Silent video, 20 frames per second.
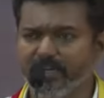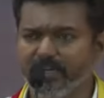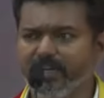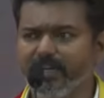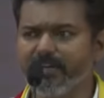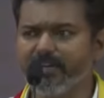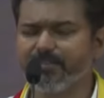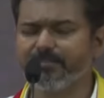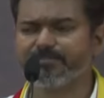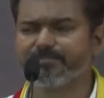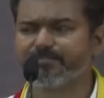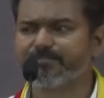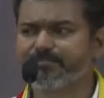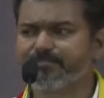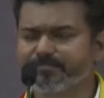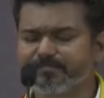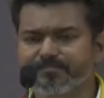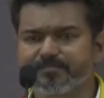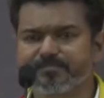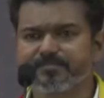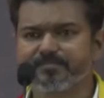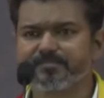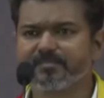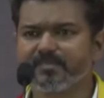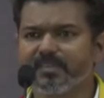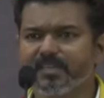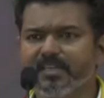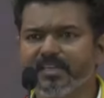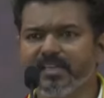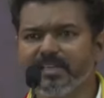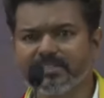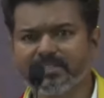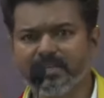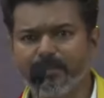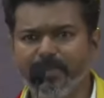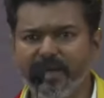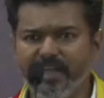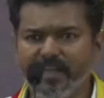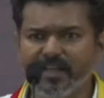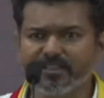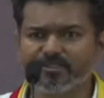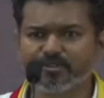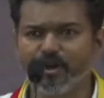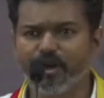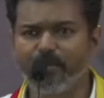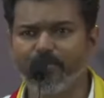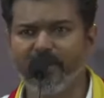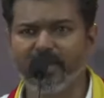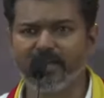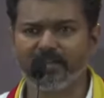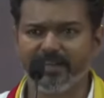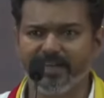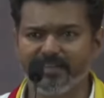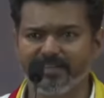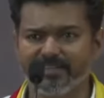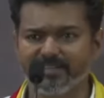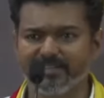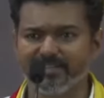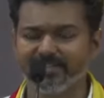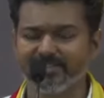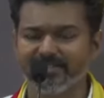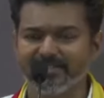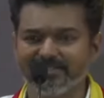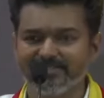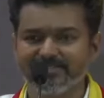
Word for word: என்ன இந்த பயாஸ்கோப்லாம் காட்டுறது